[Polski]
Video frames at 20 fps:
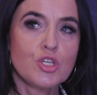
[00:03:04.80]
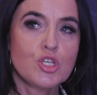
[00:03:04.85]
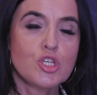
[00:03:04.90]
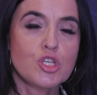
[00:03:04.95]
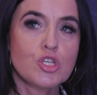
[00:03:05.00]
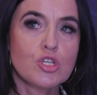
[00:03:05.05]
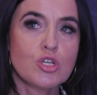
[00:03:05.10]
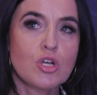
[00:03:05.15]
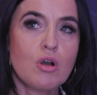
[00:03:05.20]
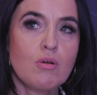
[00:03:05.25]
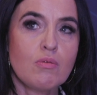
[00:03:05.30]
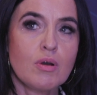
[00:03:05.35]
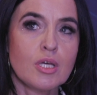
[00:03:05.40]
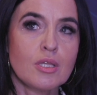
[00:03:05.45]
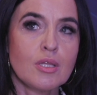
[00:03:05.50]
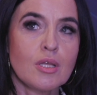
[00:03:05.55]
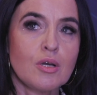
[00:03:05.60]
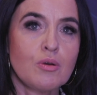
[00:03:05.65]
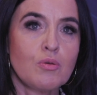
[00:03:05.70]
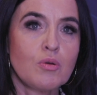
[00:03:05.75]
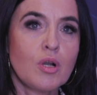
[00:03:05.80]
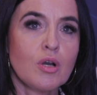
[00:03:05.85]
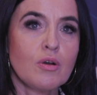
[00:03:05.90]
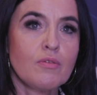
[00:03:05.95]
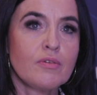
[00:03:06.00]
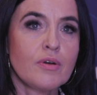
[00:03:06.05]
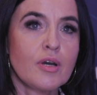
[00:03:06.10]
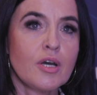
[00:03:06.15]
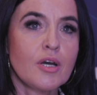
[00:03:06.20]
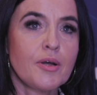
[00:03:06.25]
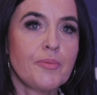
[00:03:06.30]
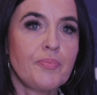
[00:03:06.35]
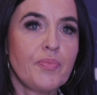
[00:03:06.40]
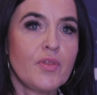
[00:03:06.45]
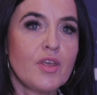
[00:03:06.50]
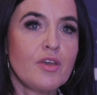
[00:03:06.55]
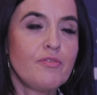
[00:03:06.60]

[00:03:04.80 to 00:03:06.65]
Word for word: e, szkoła naukowa,